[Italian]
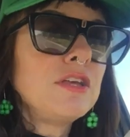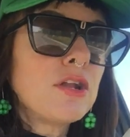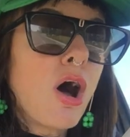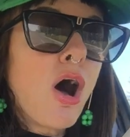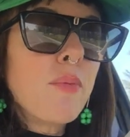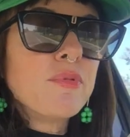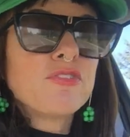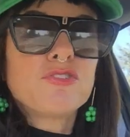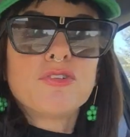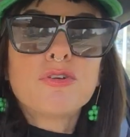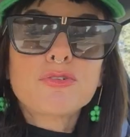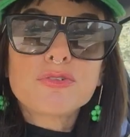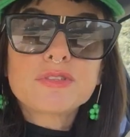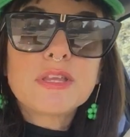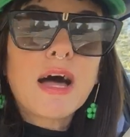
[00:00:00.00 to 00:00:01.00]
ti dirò, mi
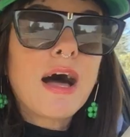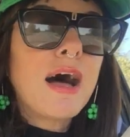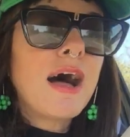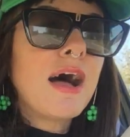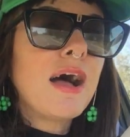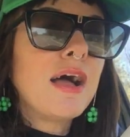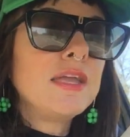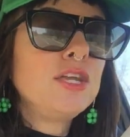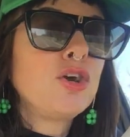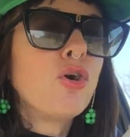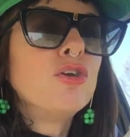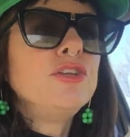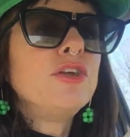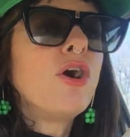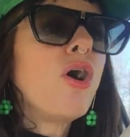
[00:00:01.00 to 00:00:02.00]
sono rotta i
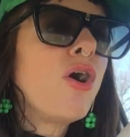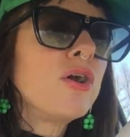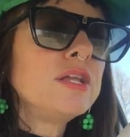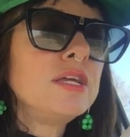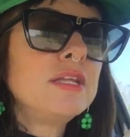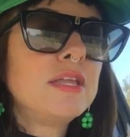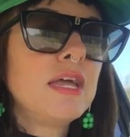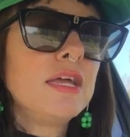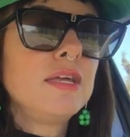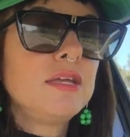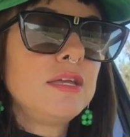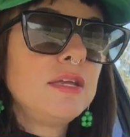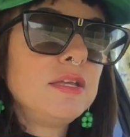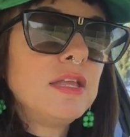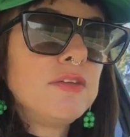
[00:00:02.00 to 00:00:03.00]
coglioni
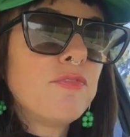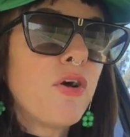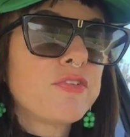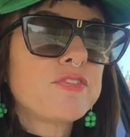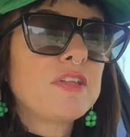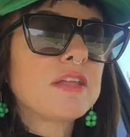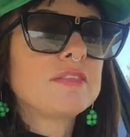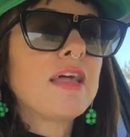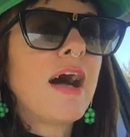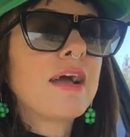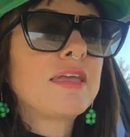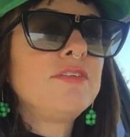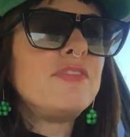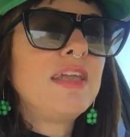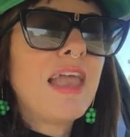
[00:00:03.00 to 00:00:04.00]
dei, dei vostri
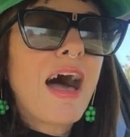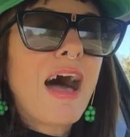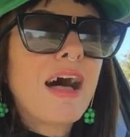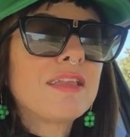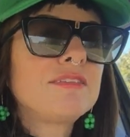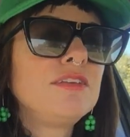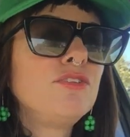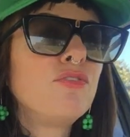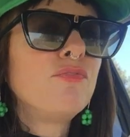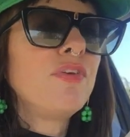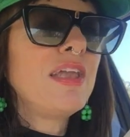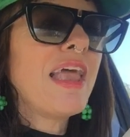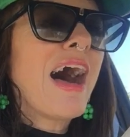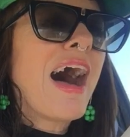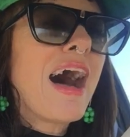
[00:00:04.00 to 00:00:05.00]
attacchi velati, non
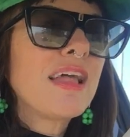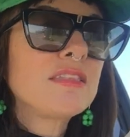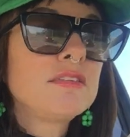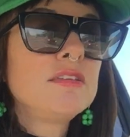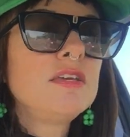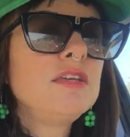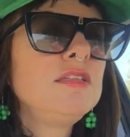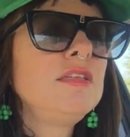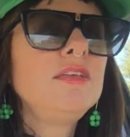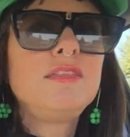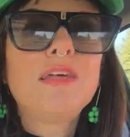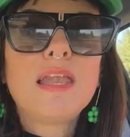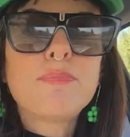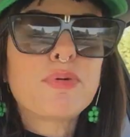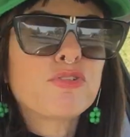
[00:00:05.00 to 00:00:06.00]
velati, di,
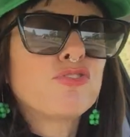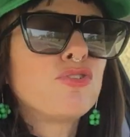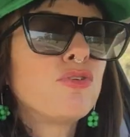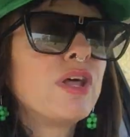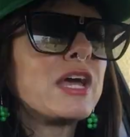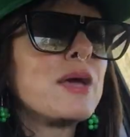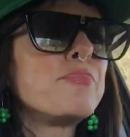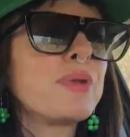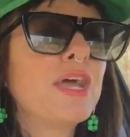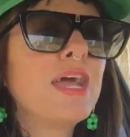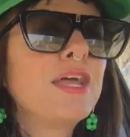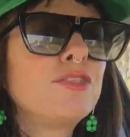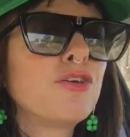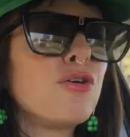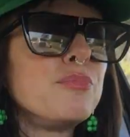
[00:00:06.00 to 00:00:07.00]
delle persone che
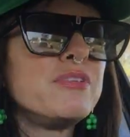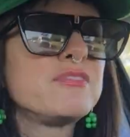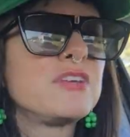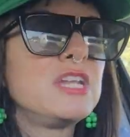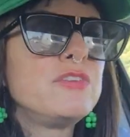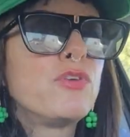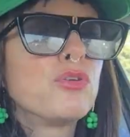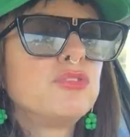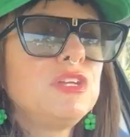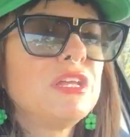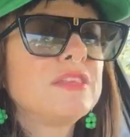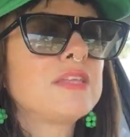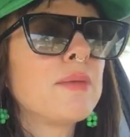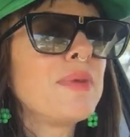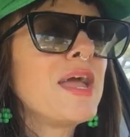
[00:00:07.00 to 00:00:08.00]
prendono, mi scrivono
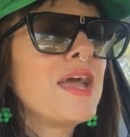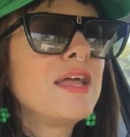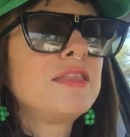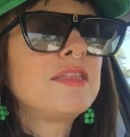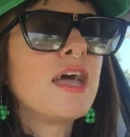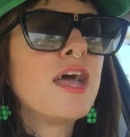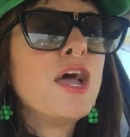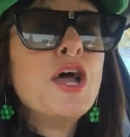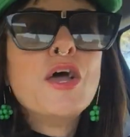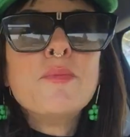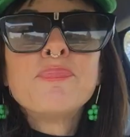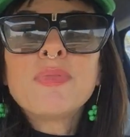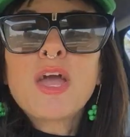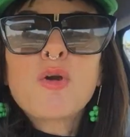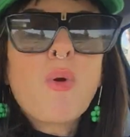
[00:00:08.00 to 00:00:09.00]
direttamente,
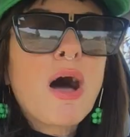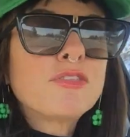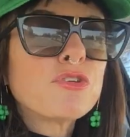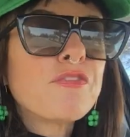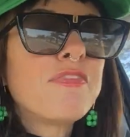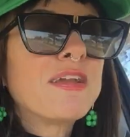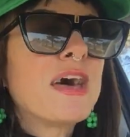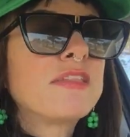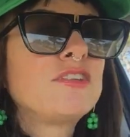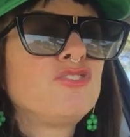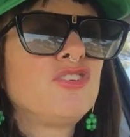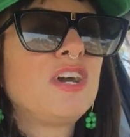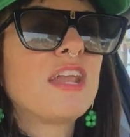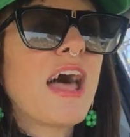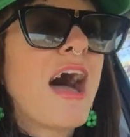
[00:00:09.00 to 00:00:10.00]
dei quattro
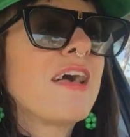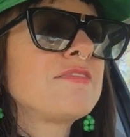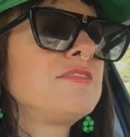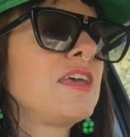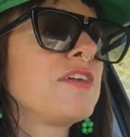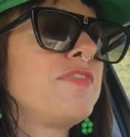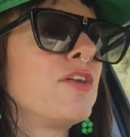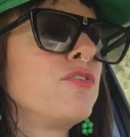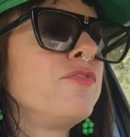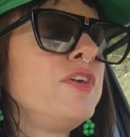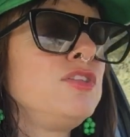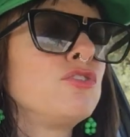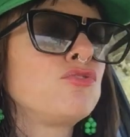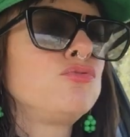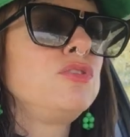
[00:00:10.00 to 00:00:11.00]
fanatici grassi che fanno
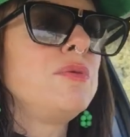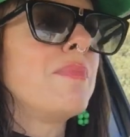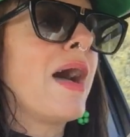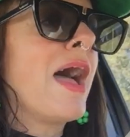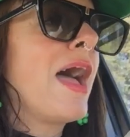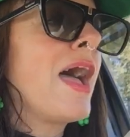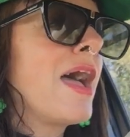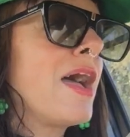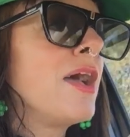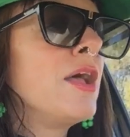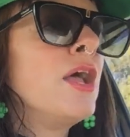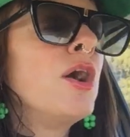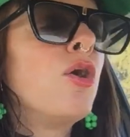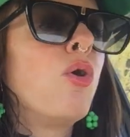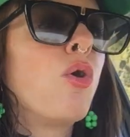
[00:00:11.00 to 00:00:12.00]
video su di me
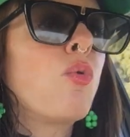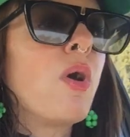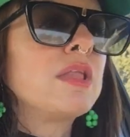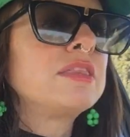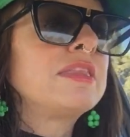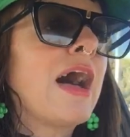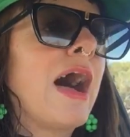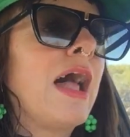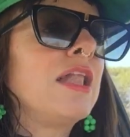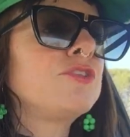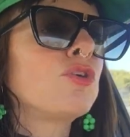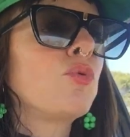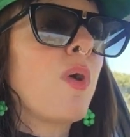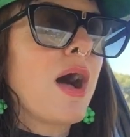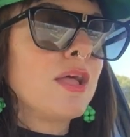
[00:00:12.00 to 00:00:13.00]
o
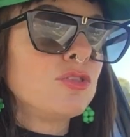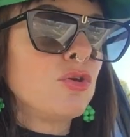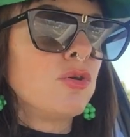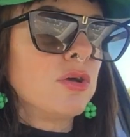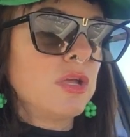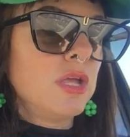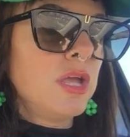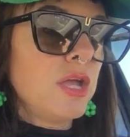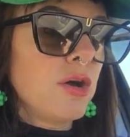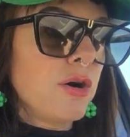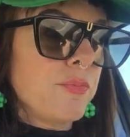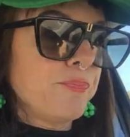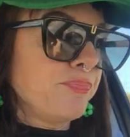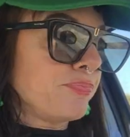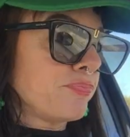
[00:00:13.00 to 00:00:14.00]
quant'altro, quando
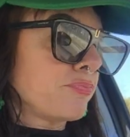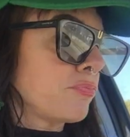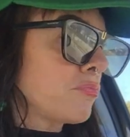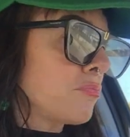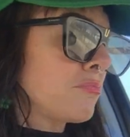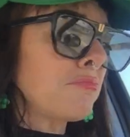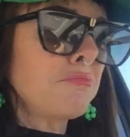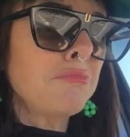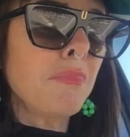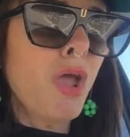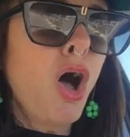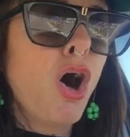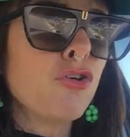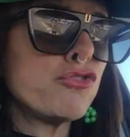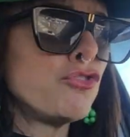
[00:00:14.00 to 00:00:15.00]
io ho